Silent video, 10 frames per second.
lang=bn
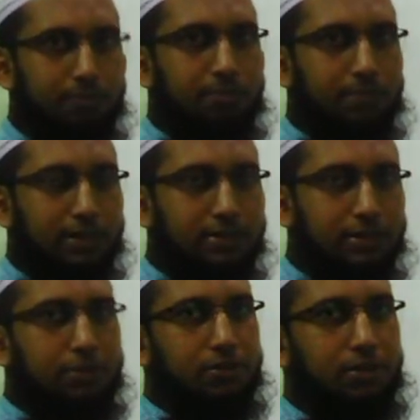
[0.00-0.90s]
বেসিক
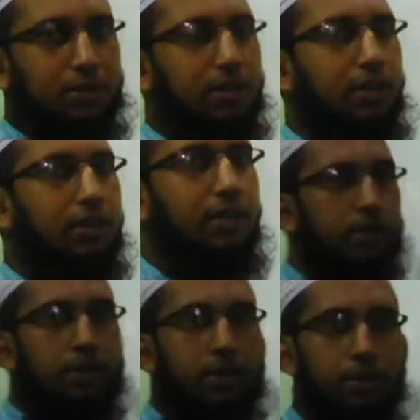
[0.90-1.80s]
বিষয়টা আর কি
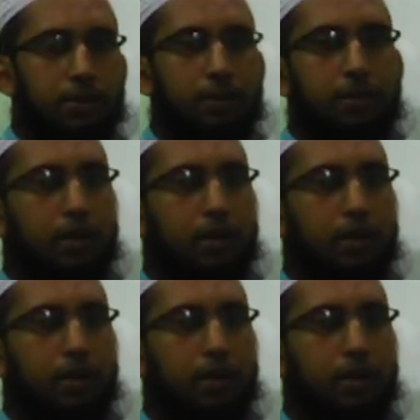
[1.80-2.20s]
এবার আমরা